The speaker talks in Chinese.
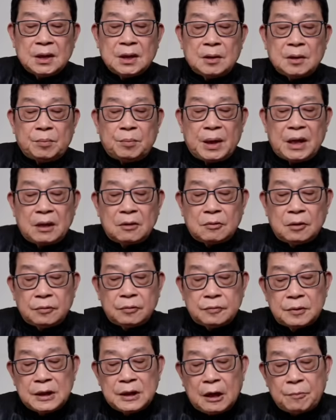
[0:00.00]
美国
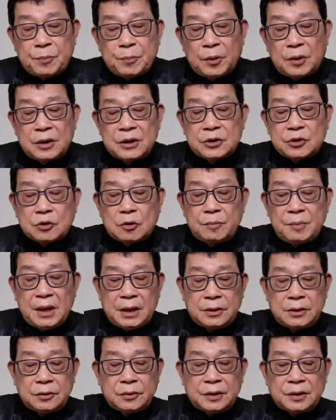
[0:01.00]
胡耀玻璃所
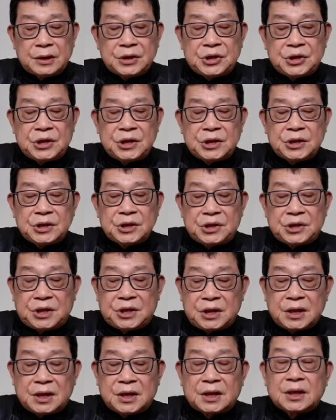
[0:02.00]
面对的，其实
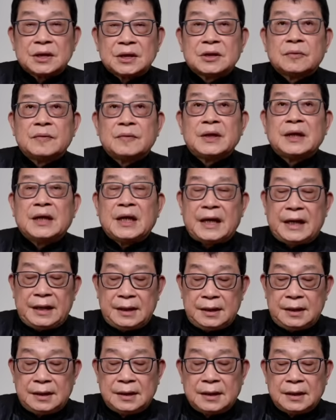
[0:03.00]
极可能是未来
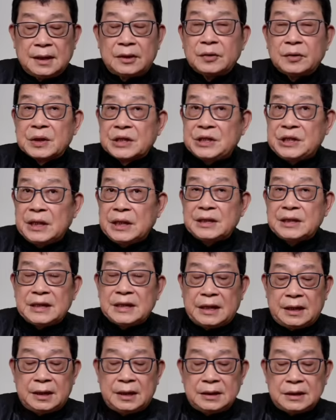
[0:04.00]
或者现
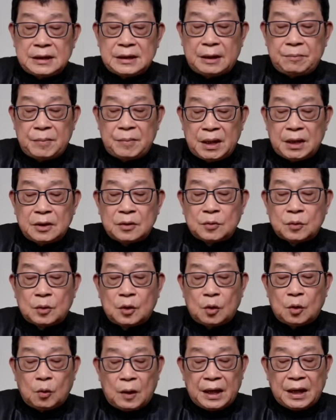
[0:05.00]
在，在美
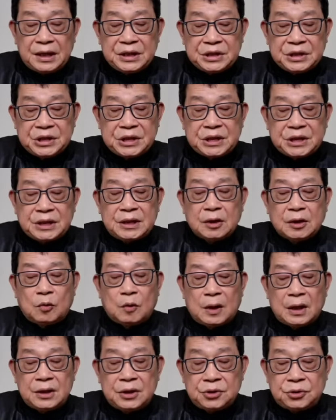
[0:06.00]
国华裔企业、
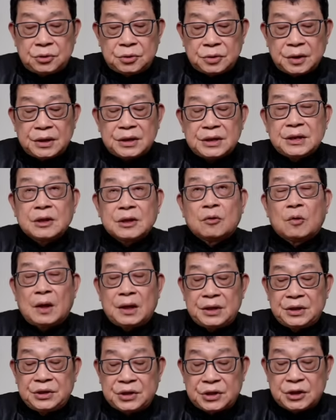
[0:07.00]
华裔学界、
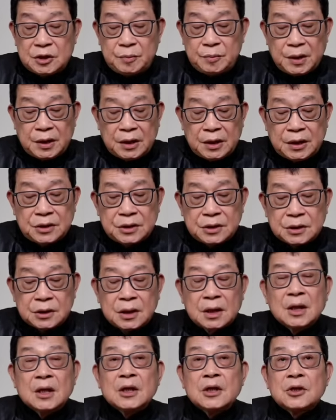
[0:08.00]
华裔知名人
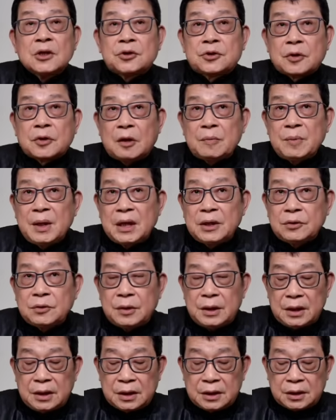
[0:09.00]
士所要面
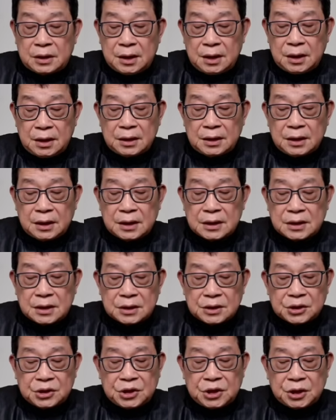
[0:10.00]
对的一个特定的
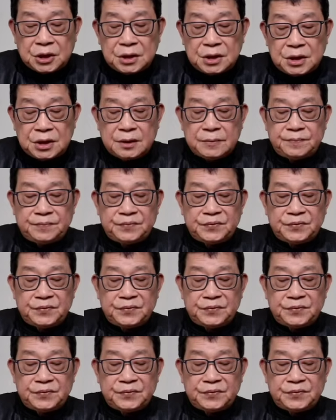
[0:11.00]
政治情境。